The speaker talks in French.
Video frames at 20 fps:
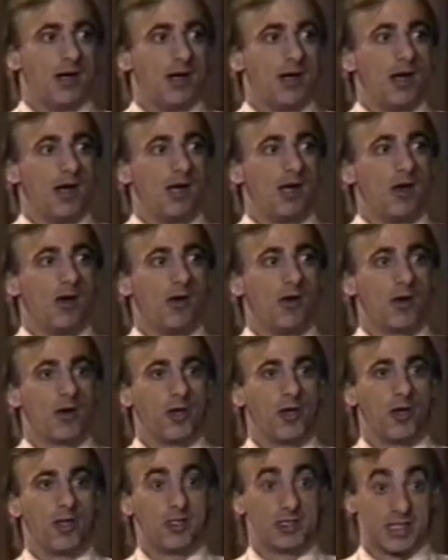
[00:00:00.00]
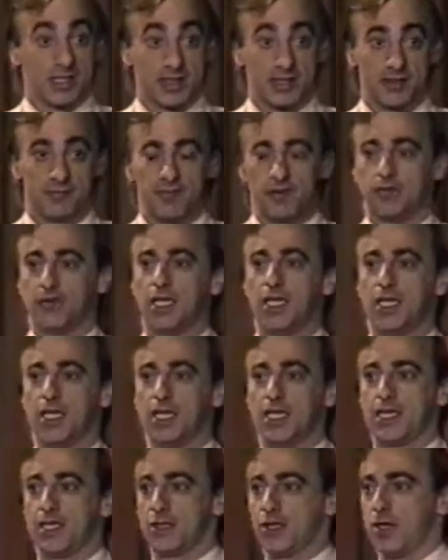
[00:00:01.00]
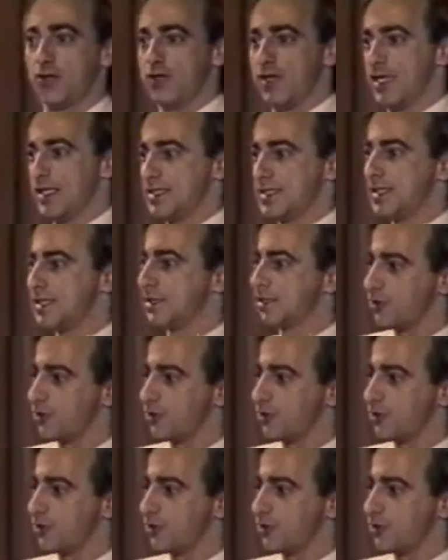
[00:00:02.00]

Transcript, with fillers: Alors, euh, ça, c'est février 90